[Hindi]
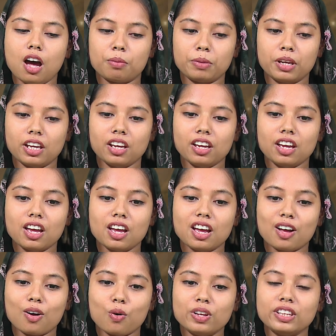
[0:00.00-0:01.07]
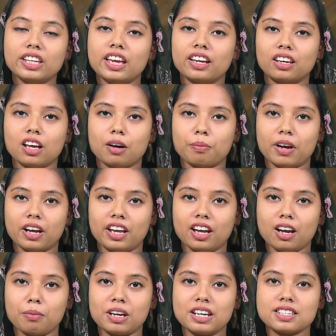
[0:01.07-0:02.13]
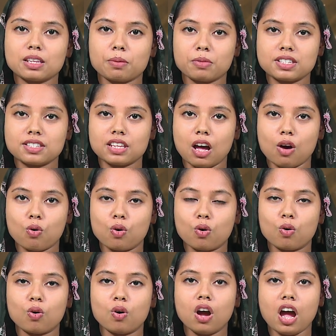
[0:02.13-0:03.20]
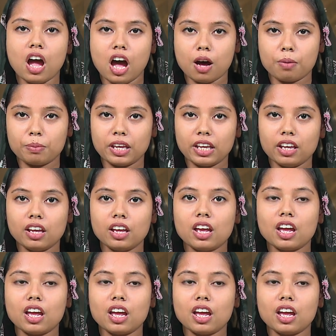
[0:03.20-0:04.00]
हमें कोई देख ना पाए हमारी समस्याओं को हमें